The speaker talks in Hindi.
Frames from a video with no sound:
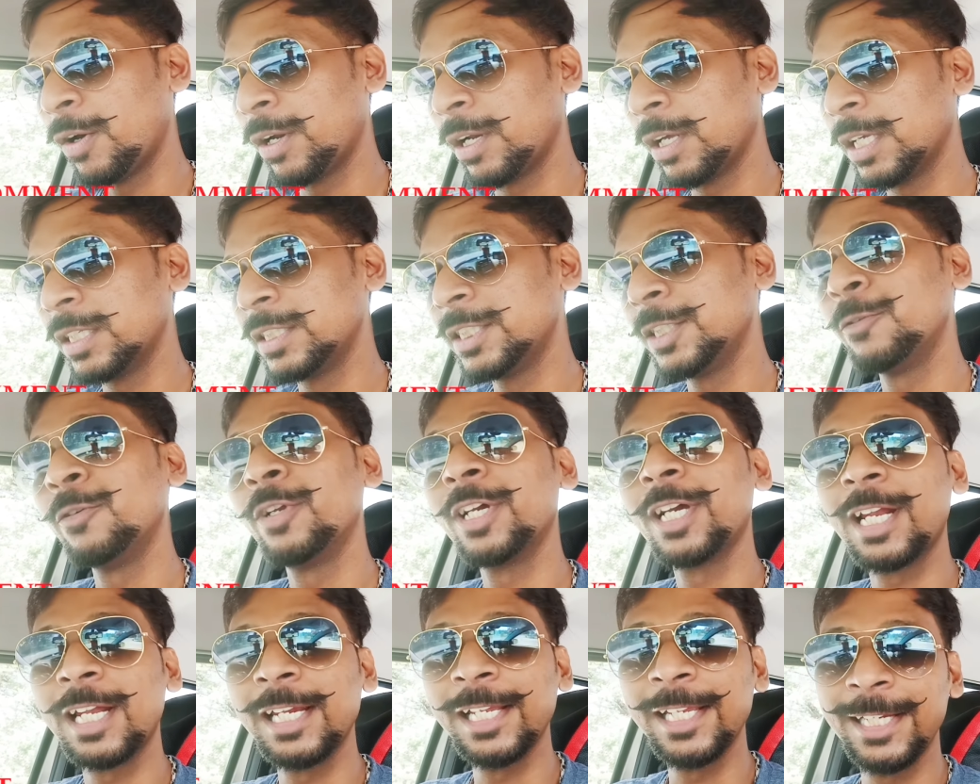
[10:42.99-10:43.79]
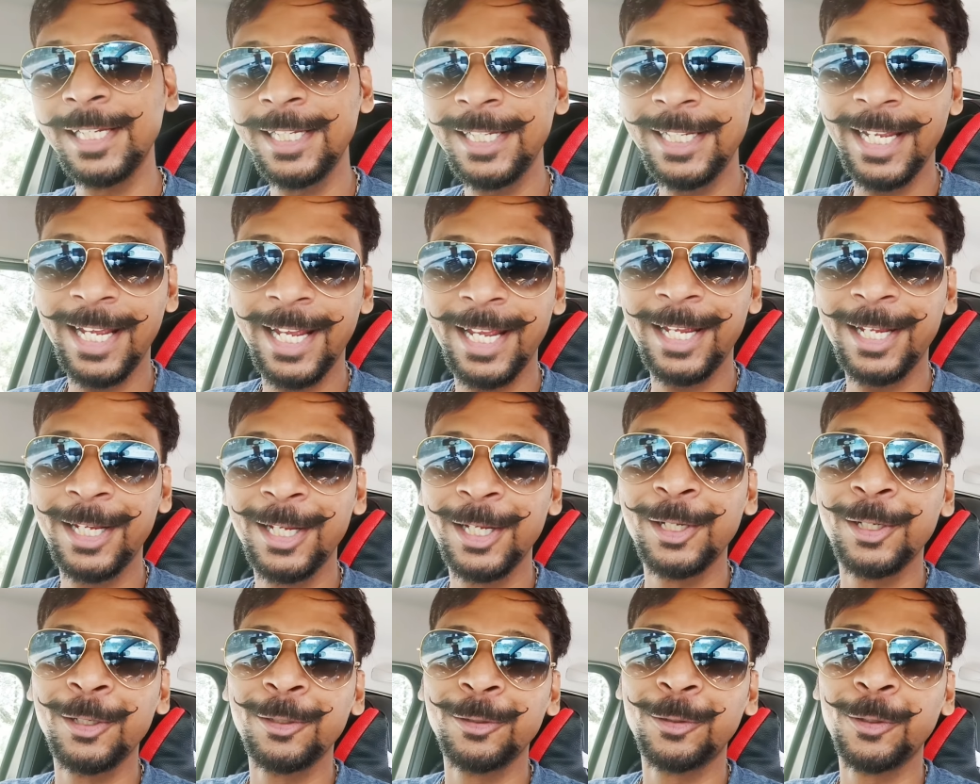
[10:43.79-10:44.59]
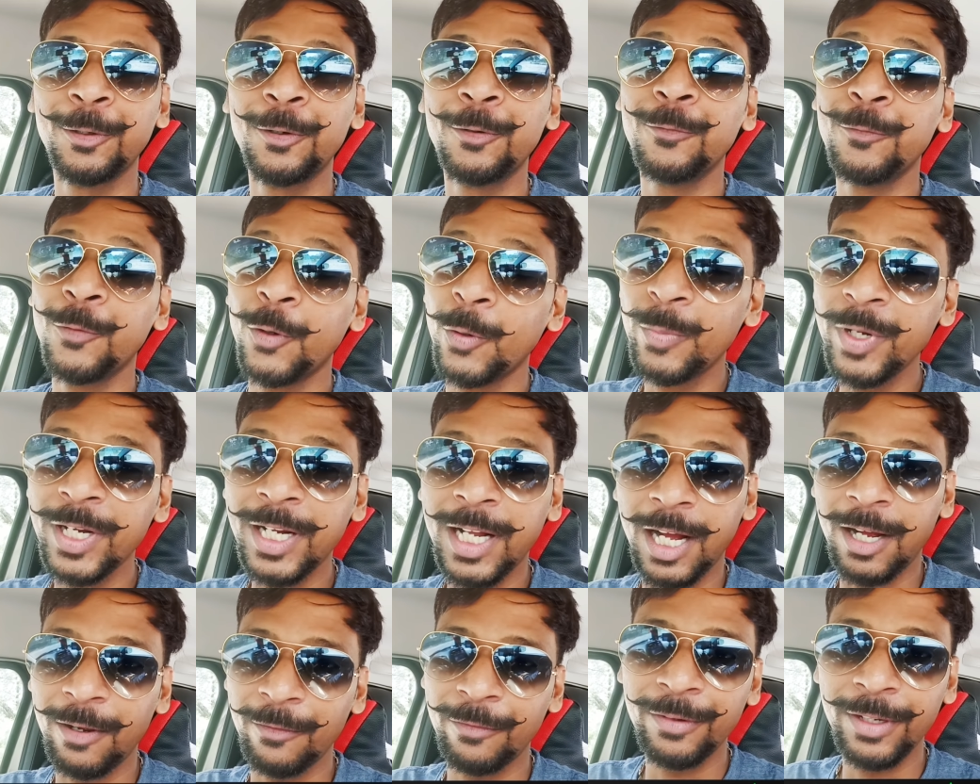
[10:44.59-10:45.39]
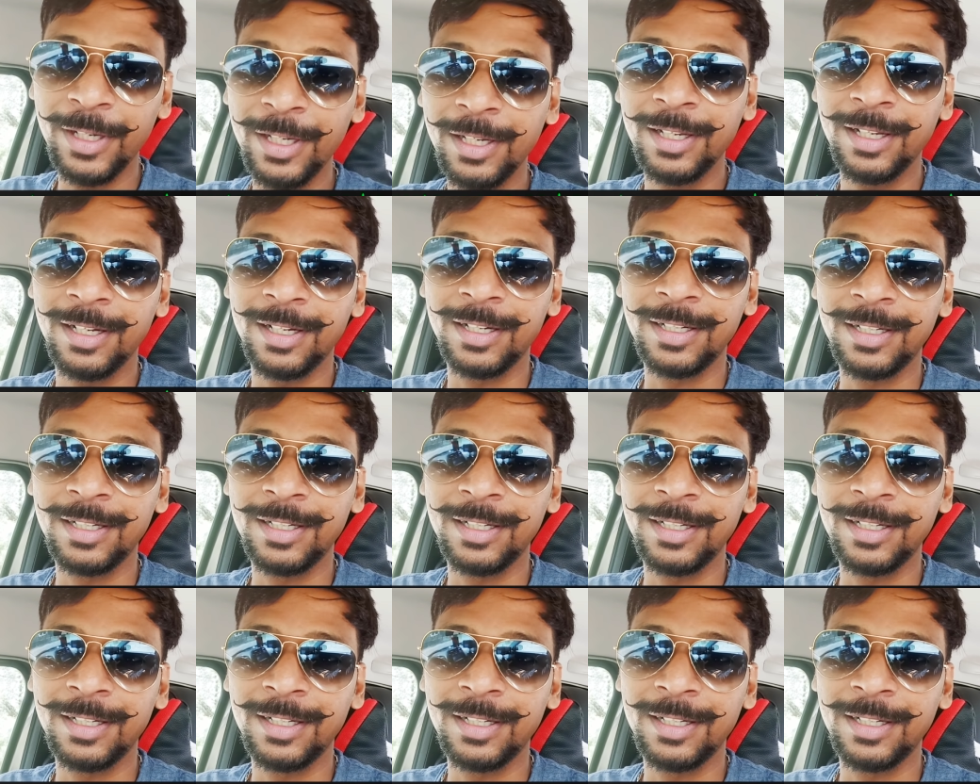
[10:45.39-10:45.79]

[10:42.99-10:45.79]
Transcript: और जिन्होंने अगर लेनी है तो वो भी काफ़ी